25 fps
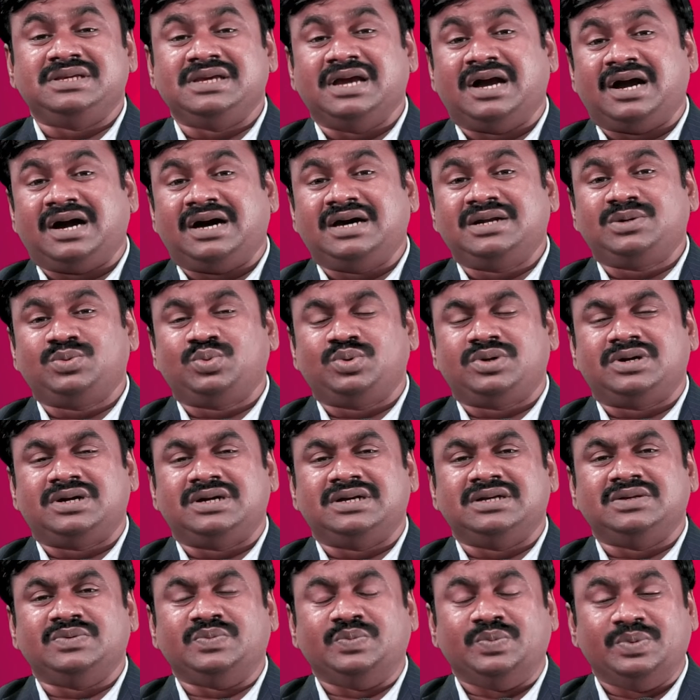யார்
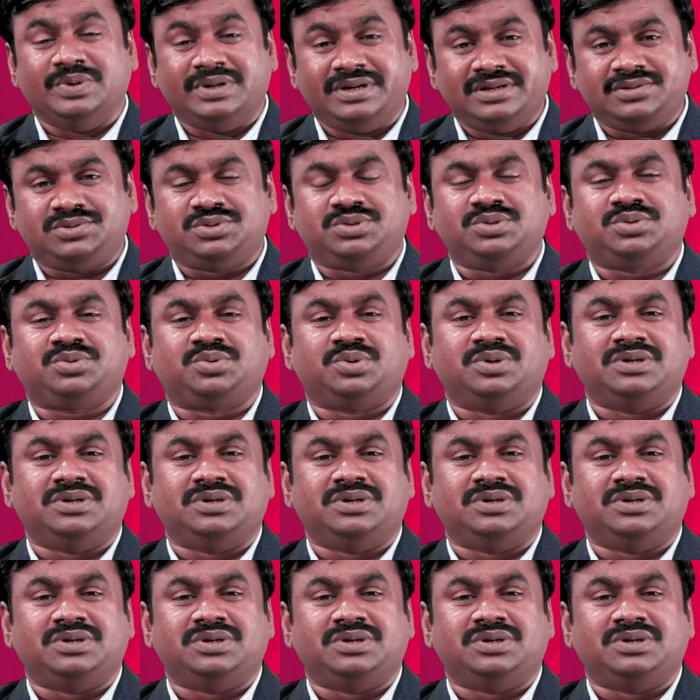உங்களை வெறுத்து